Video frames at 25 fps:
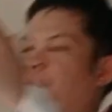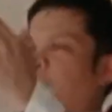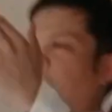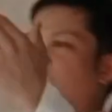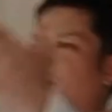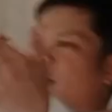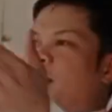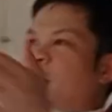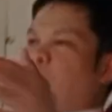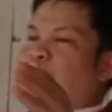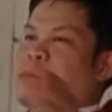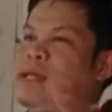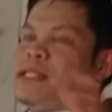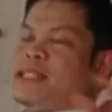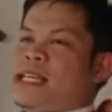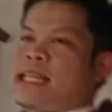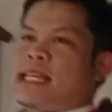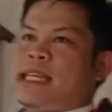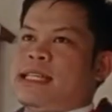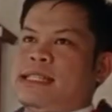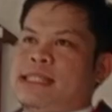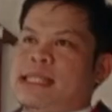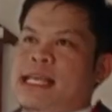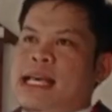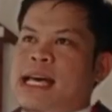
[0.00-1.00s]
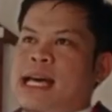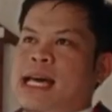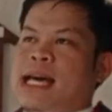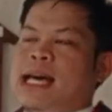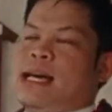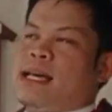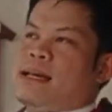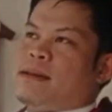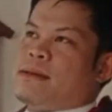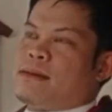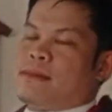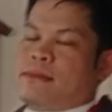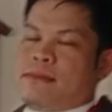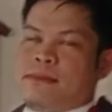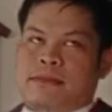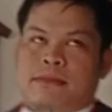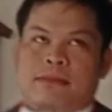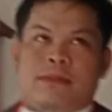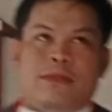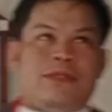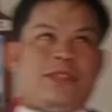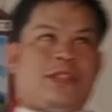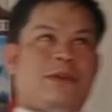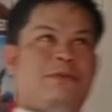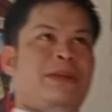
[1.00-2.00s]
part dapit sa sa
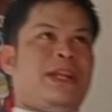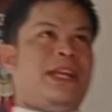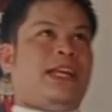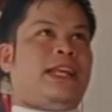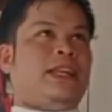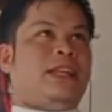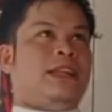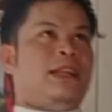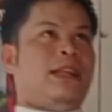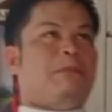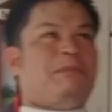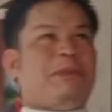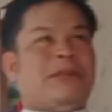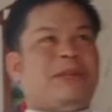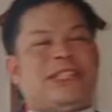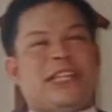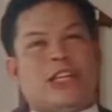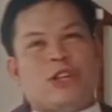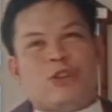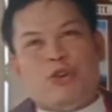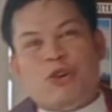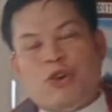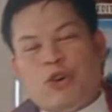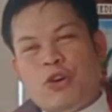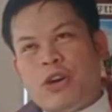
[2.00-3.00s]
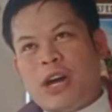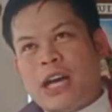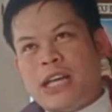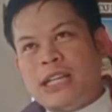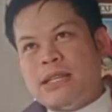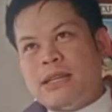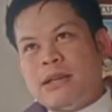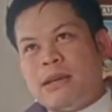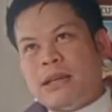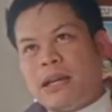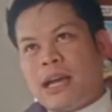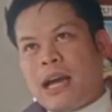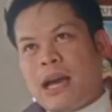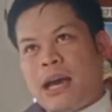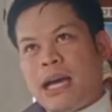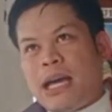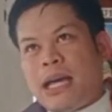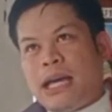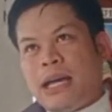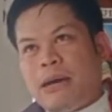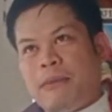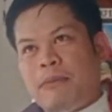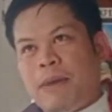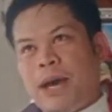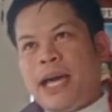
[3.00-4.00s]
sa mani, dapit sa tuo nga nga
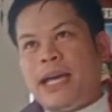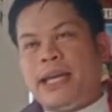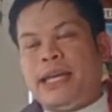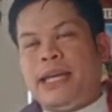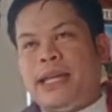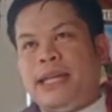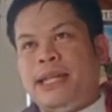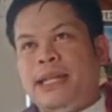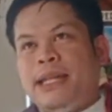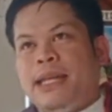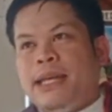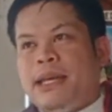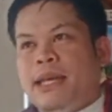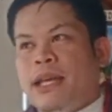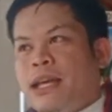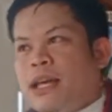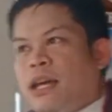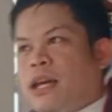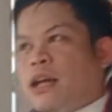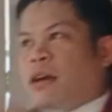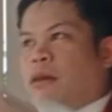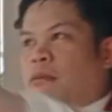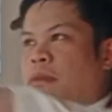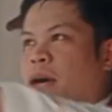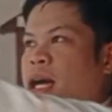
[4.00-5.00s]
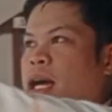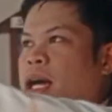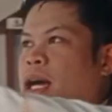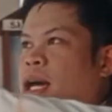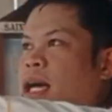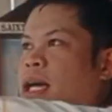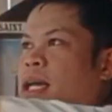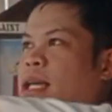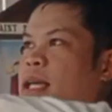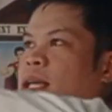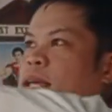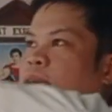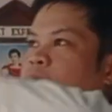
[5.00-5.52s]
bahin mga